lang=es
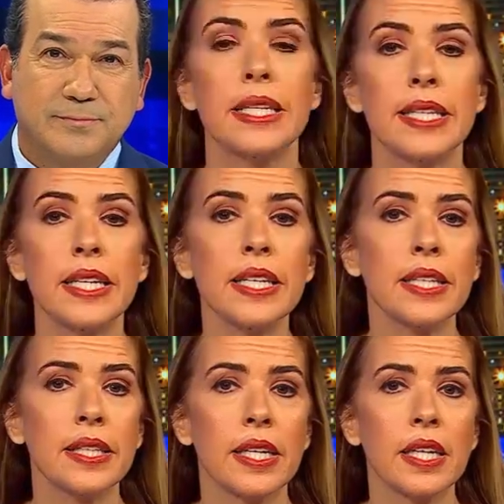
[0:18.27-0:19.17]
Decenas de
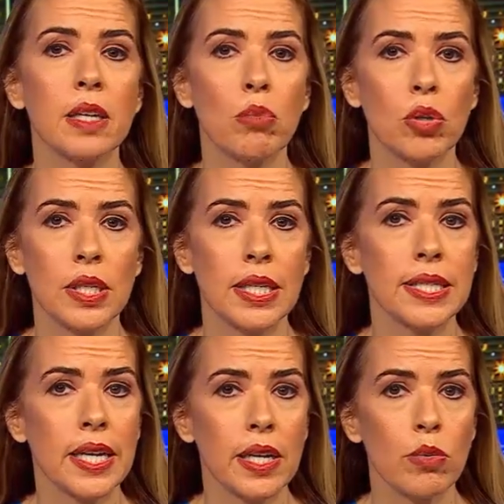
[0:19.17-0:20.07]
estrategas demócratas
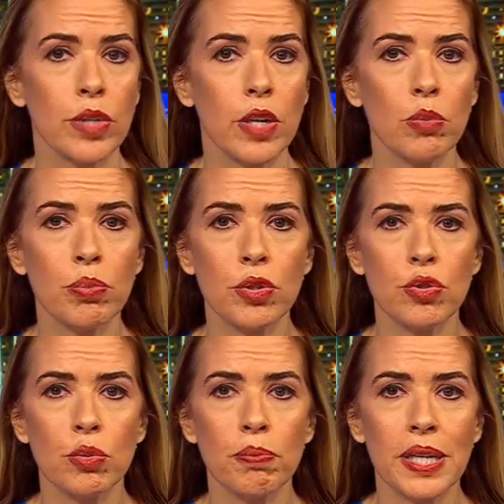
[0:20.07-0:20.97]
se reunieron por
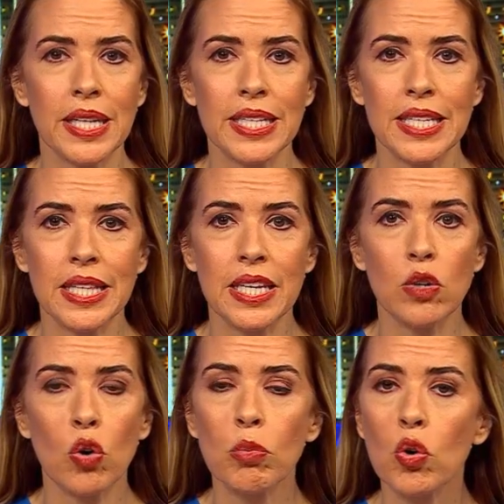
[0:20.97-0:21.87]
Zoom para decidir
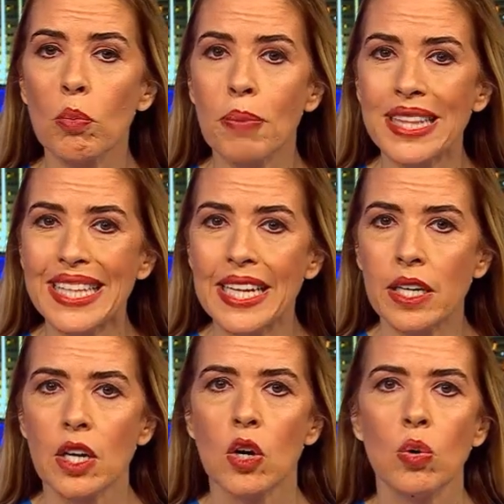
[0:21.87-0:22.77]
cómo
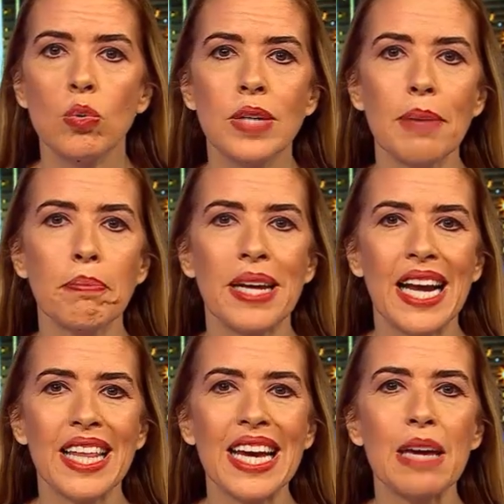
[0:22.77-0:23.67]
combatir una
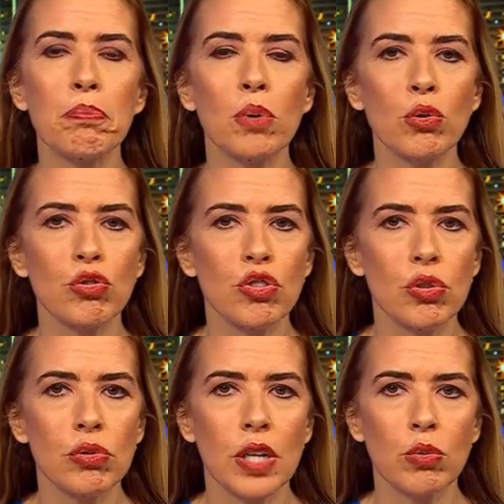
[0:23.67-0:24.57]
esperada
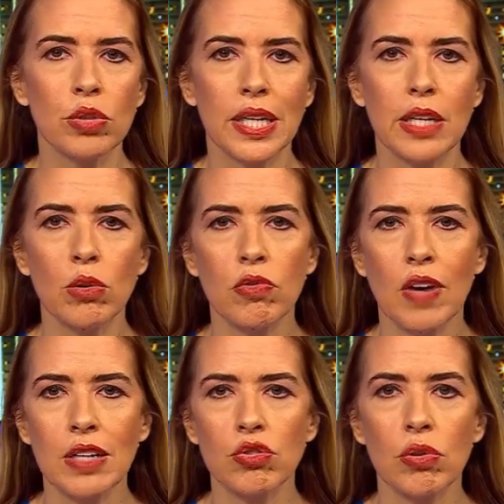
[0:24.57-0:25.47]
explosión de contenido
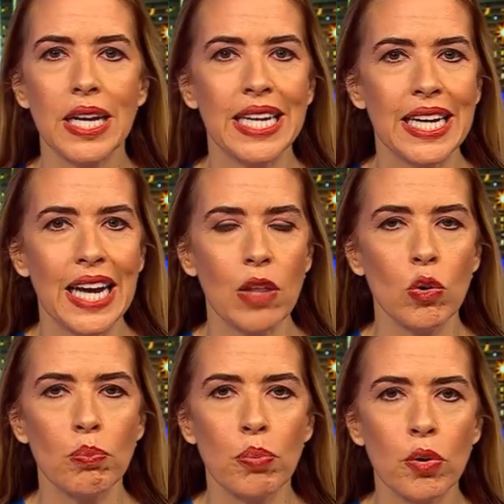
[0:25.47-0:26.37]
falso
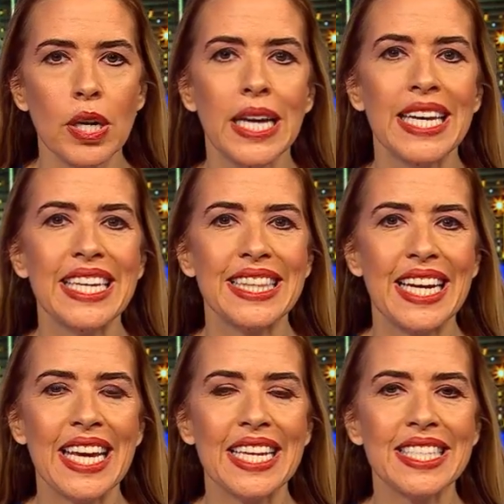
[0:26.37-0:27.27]
generado por
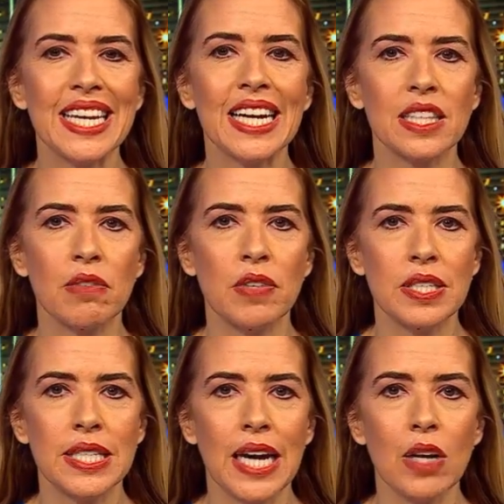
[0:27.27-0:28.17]
inteligencia
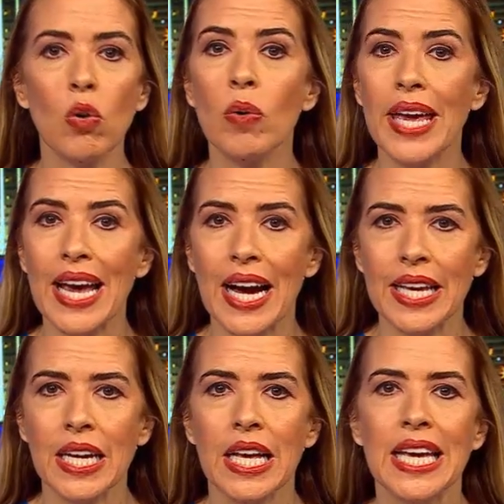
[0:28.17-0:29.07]
artificial o
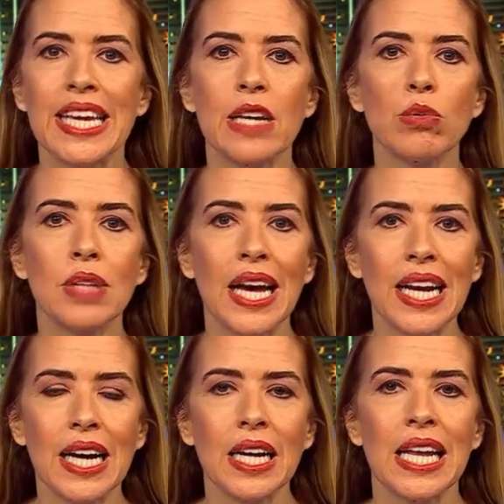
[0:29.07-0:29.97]
AI que
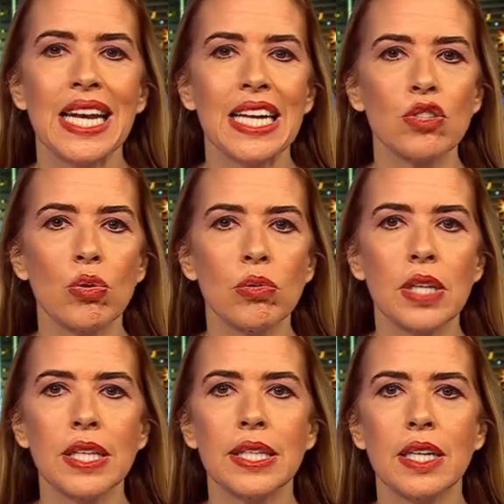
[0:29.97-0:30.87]
inundará las
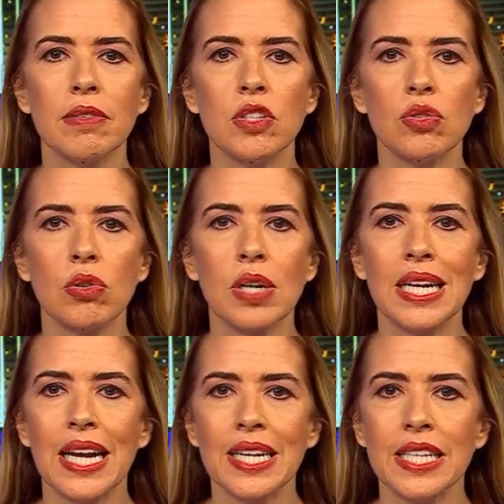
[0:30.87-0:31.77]
ondas de televisor,
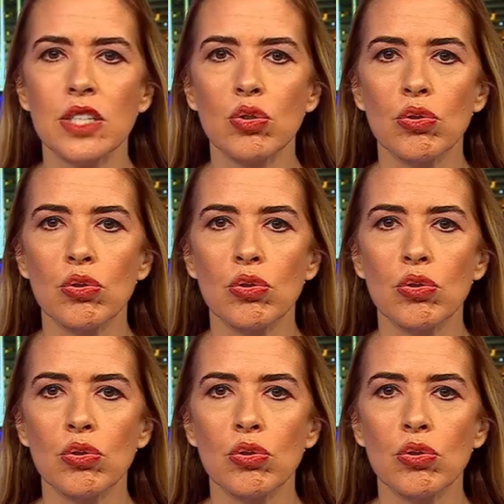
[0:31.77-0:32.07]
las redes